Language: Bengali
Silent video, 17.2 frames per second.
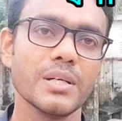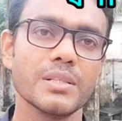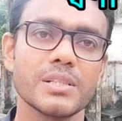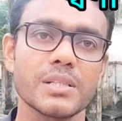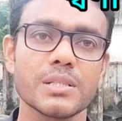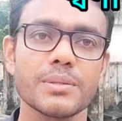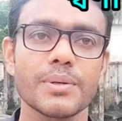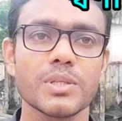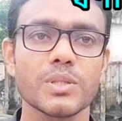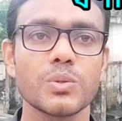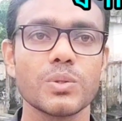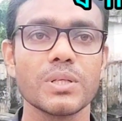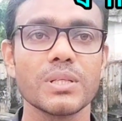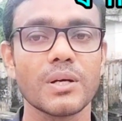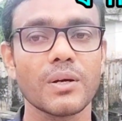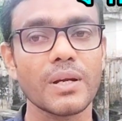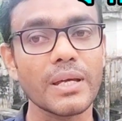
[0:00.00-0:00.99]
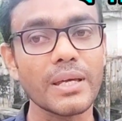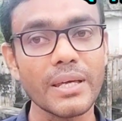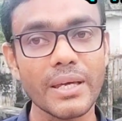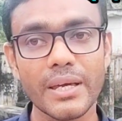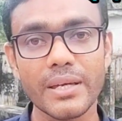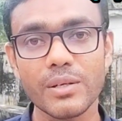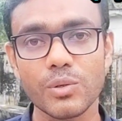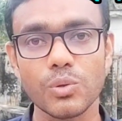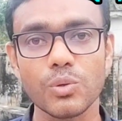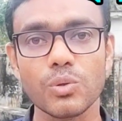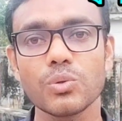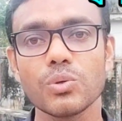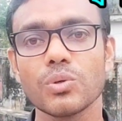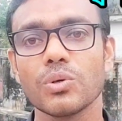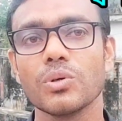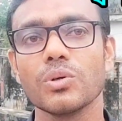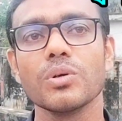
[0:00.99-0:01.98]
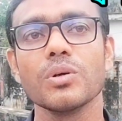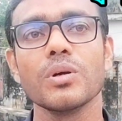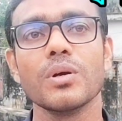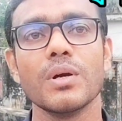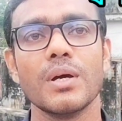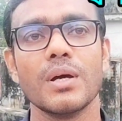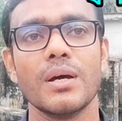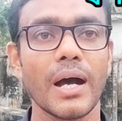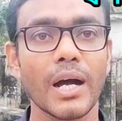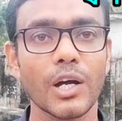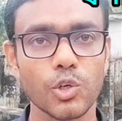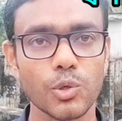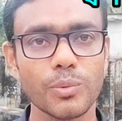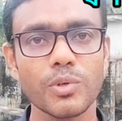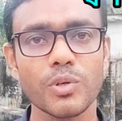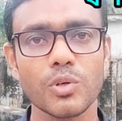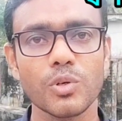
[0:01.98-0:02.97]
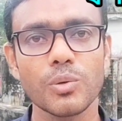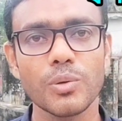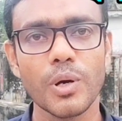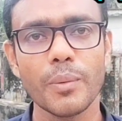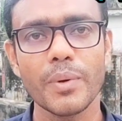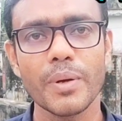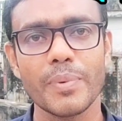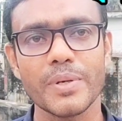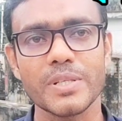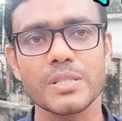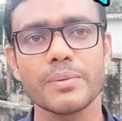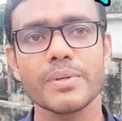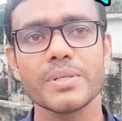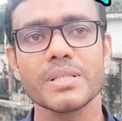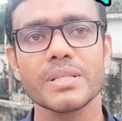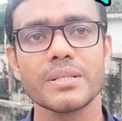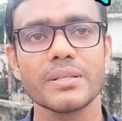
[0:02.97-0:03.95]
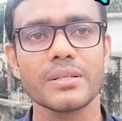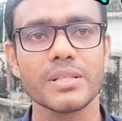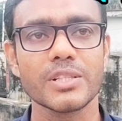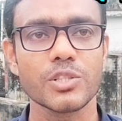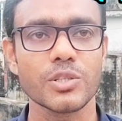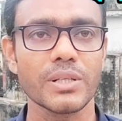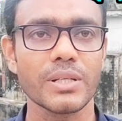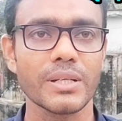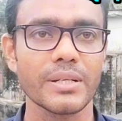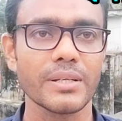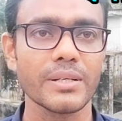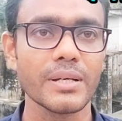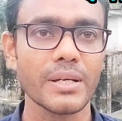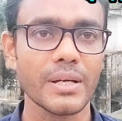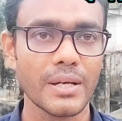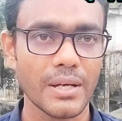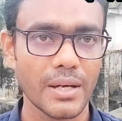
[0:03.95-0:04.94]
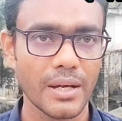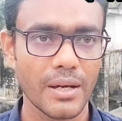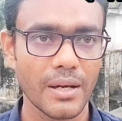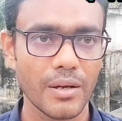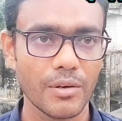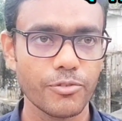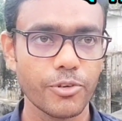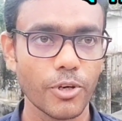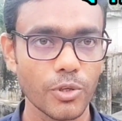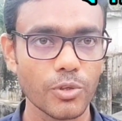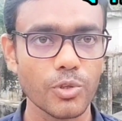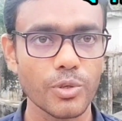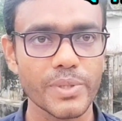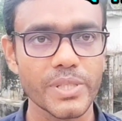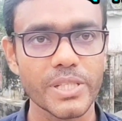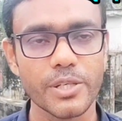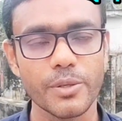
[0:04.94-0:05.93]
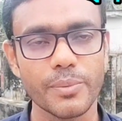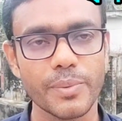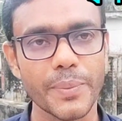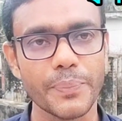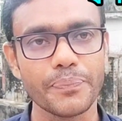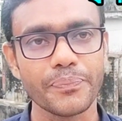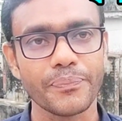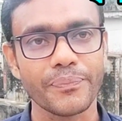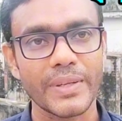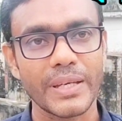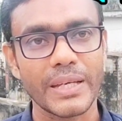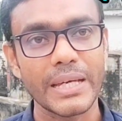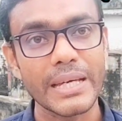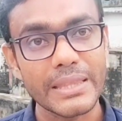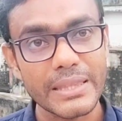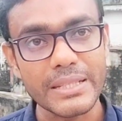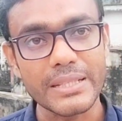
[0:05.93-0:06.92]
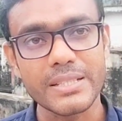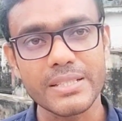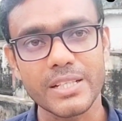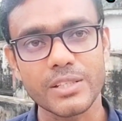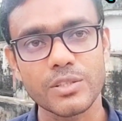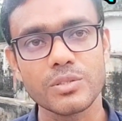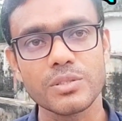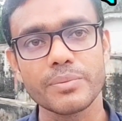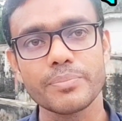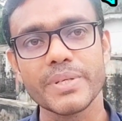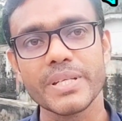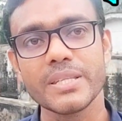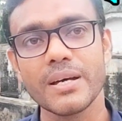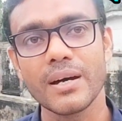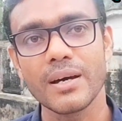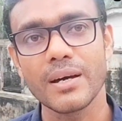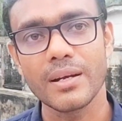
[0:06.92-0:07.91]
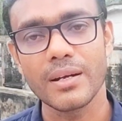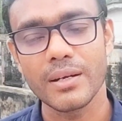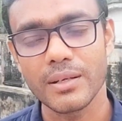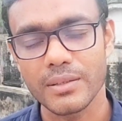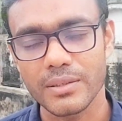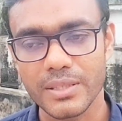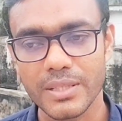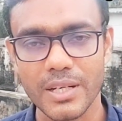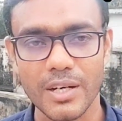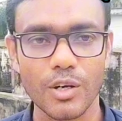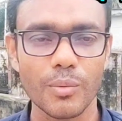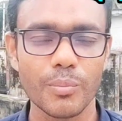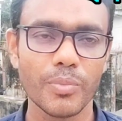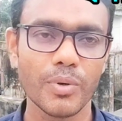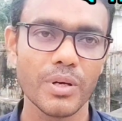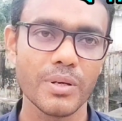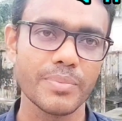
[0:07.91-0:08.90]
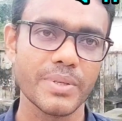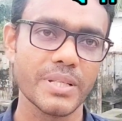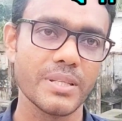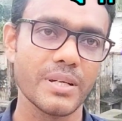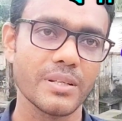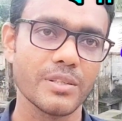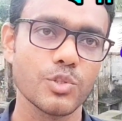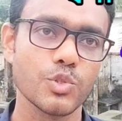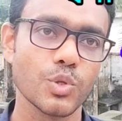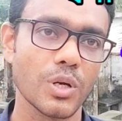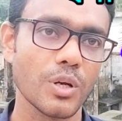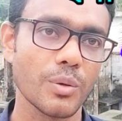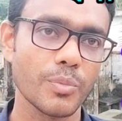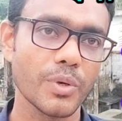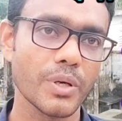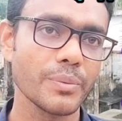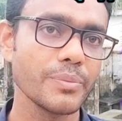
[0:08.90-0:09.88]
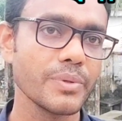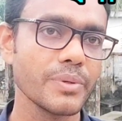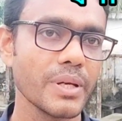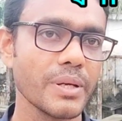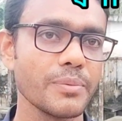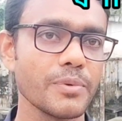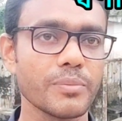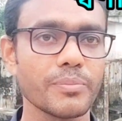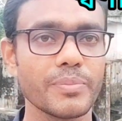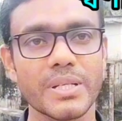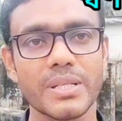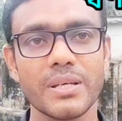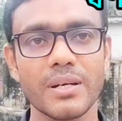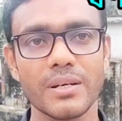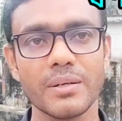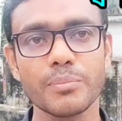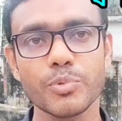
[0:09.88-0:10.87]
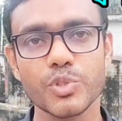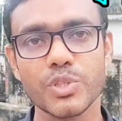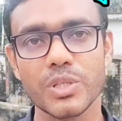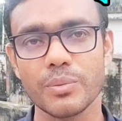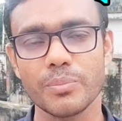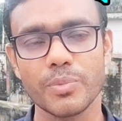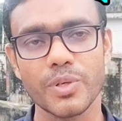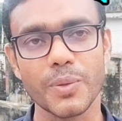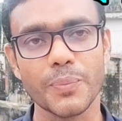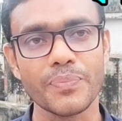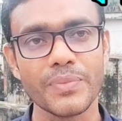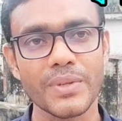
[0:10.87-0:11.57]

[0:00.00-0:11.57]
চাষাবাদ করি তাহলে এই রোগগুলো আক্রমণও কম হবে পাশাপাশি কৃষকের ফলনও বেশি হবে এই তিনটি চাষ হচ্ছে বৃধান তিরানব্বই বৃধান চুরানব্বই এবং বৃধান পঁচানব্বই